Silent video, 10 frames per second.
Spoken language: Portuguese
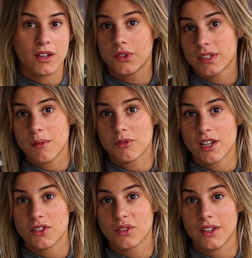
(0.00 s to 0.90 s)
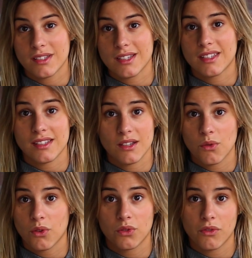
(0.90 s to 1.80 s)
porque no Snapchat eu tenho a
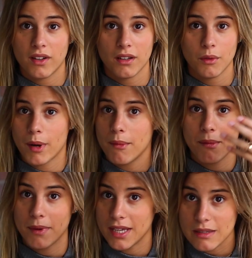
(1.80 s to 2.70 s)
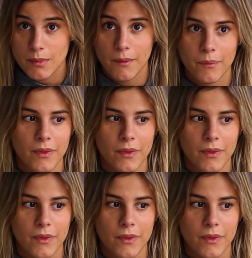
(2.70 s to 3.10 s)
sensação que eu estou falando para mim mesma.